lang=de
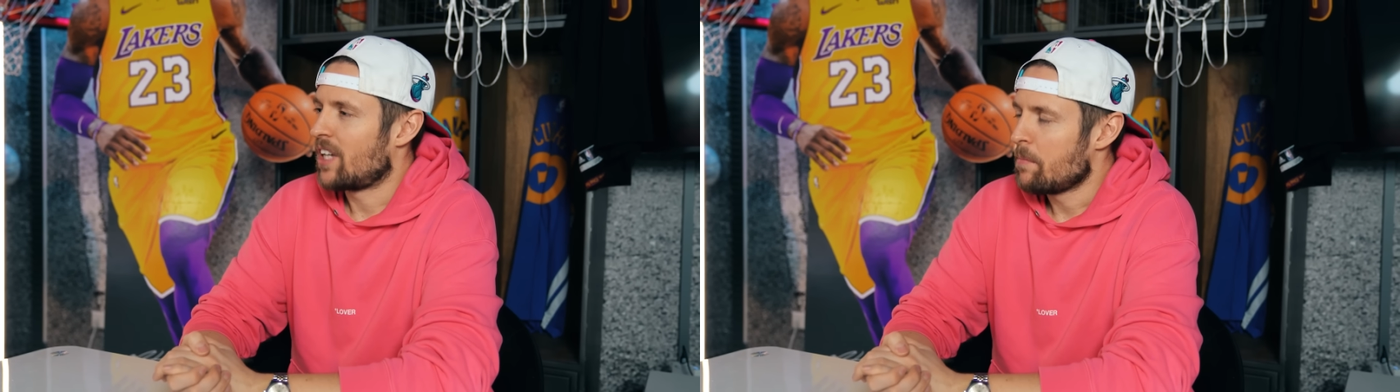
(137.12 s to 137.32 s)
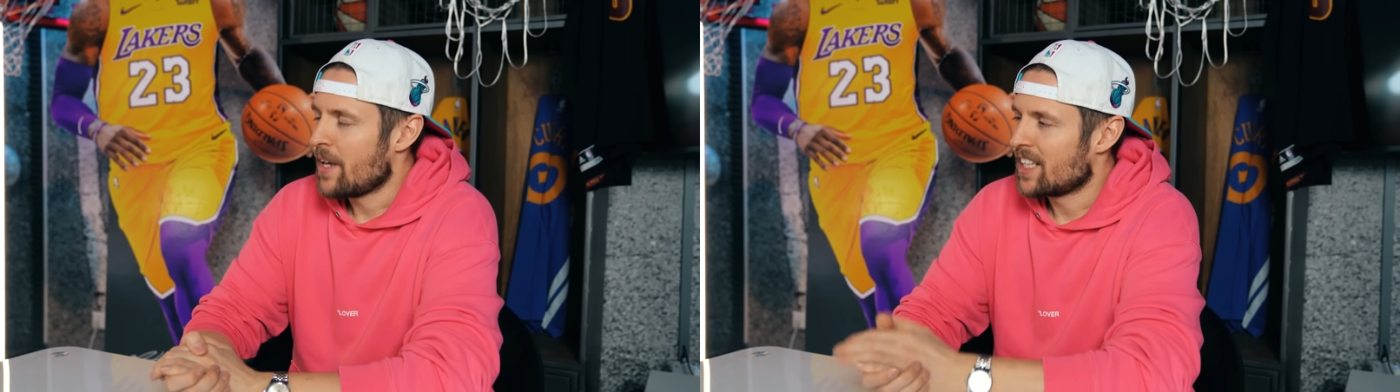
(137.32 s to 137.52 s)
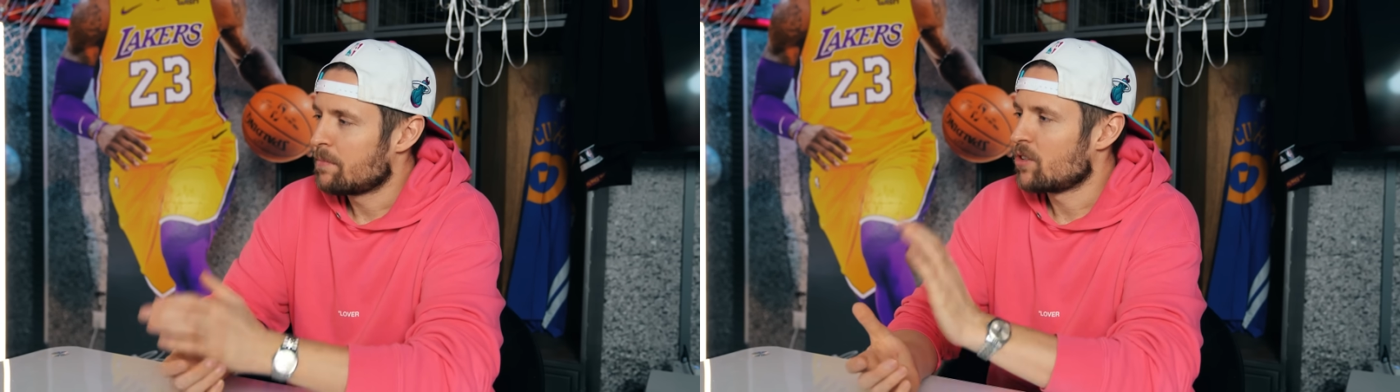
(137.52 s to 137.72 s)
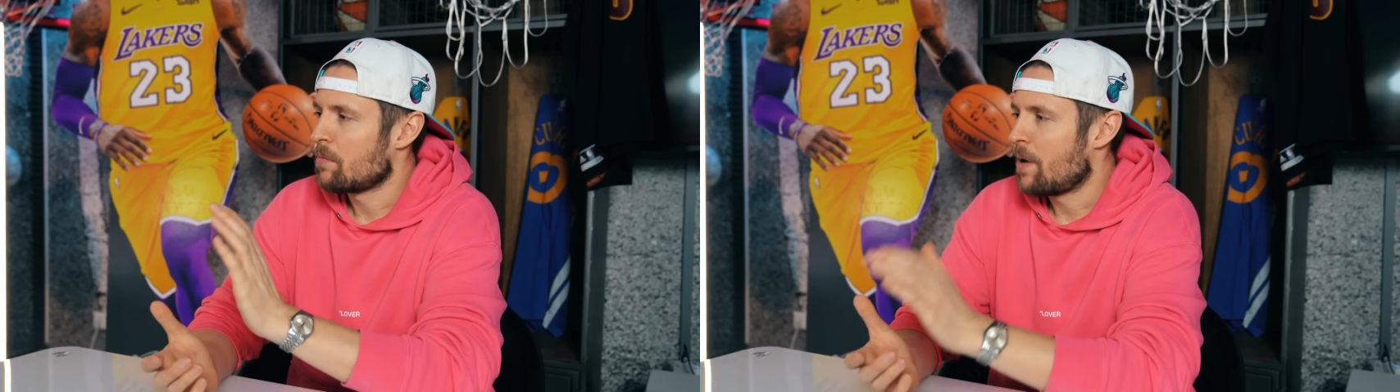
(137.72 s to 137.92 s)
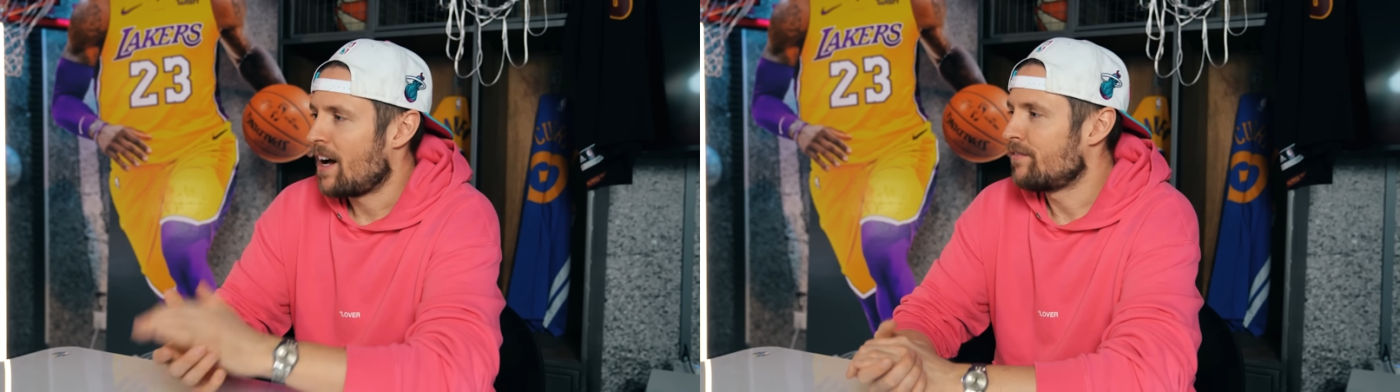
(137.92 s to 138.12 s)
ich habe mir jetzt mal
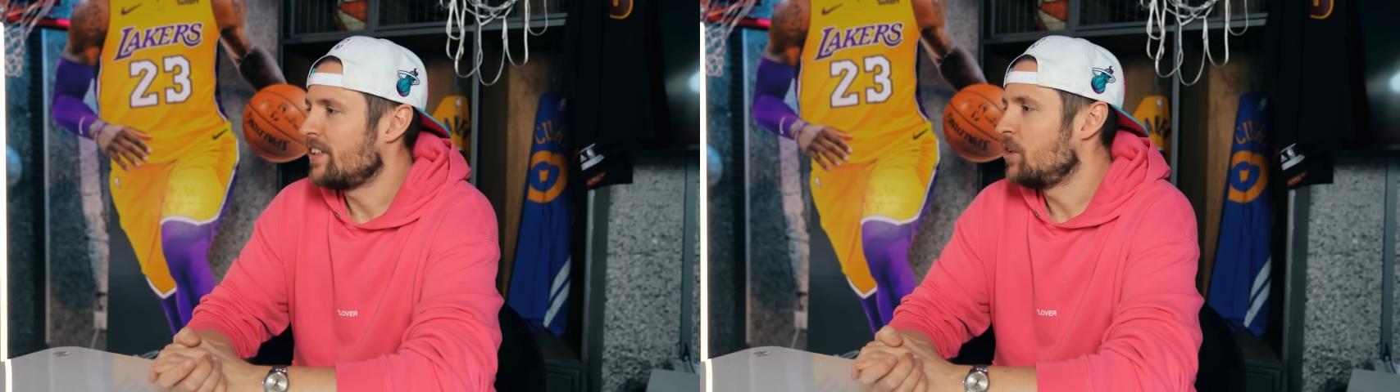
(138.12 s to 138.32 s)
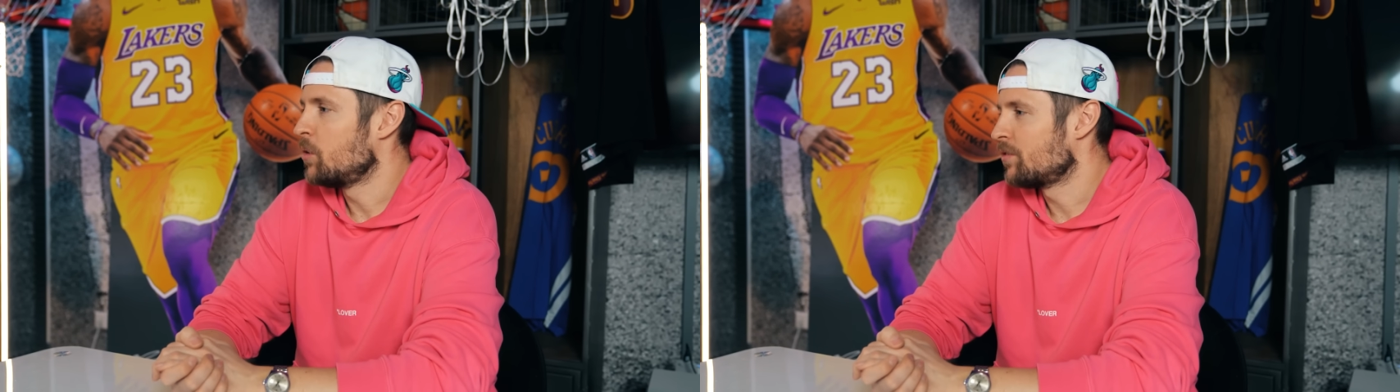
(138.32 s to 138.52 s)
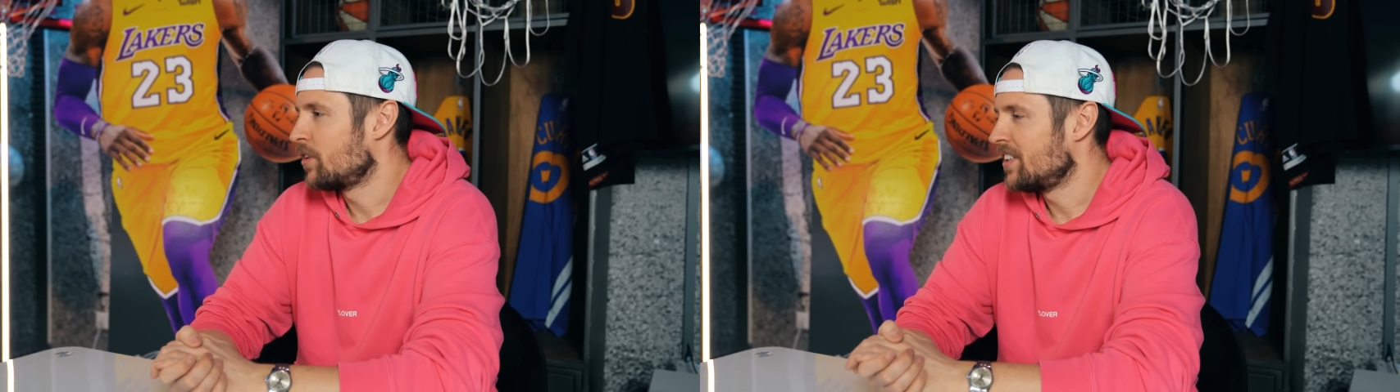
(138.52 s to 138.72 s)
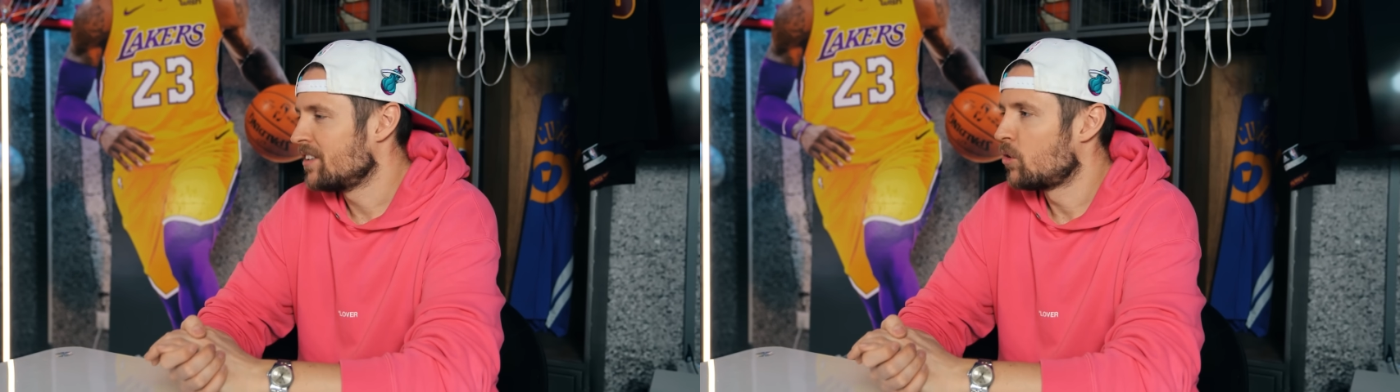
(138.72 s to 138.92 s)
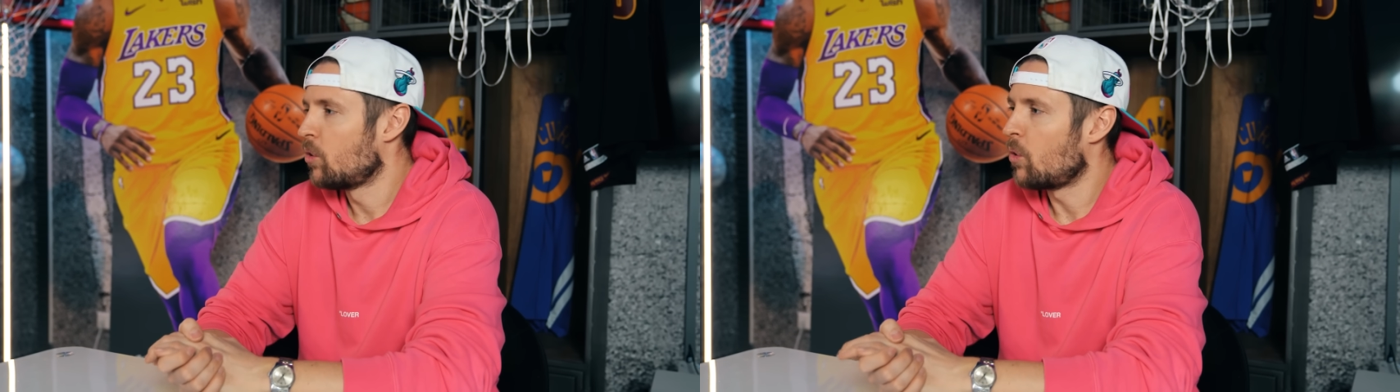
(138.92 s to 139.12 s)
so ein paar Videos von
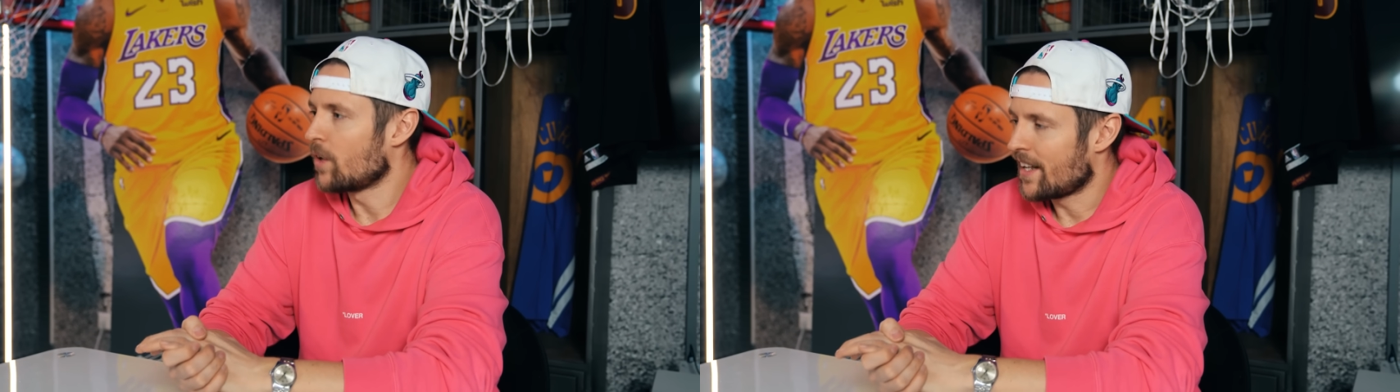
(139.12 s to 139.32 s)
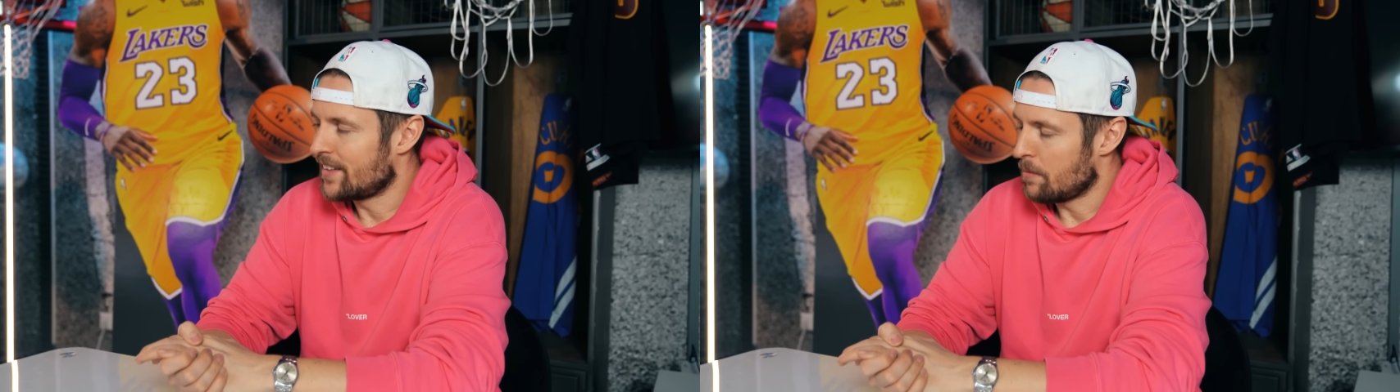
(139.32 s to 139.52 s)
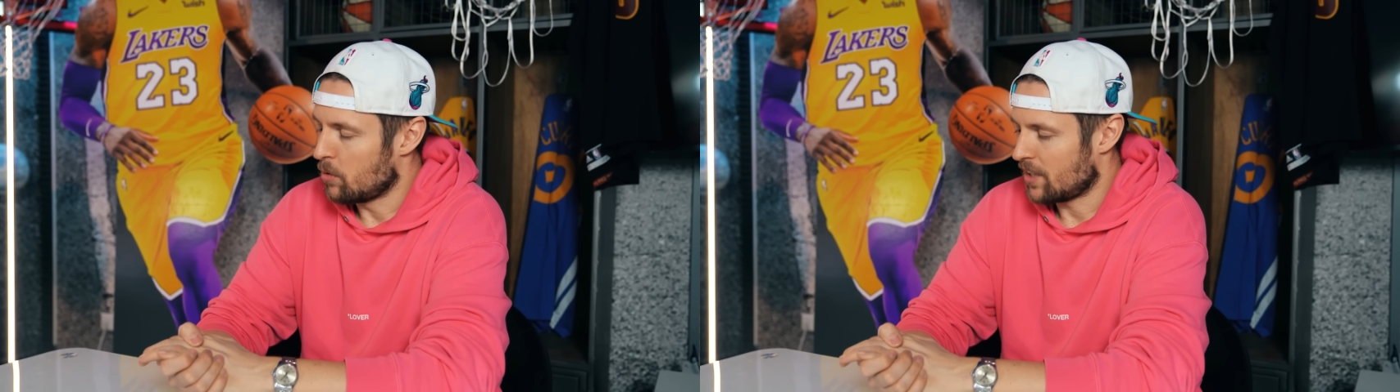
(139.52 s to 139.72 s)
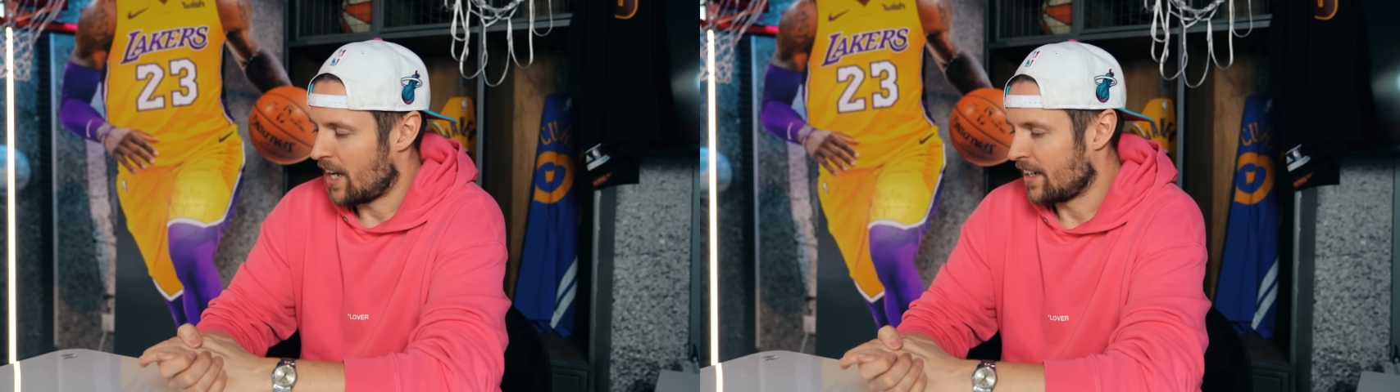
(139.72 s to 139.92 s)
diesen Corona-Demos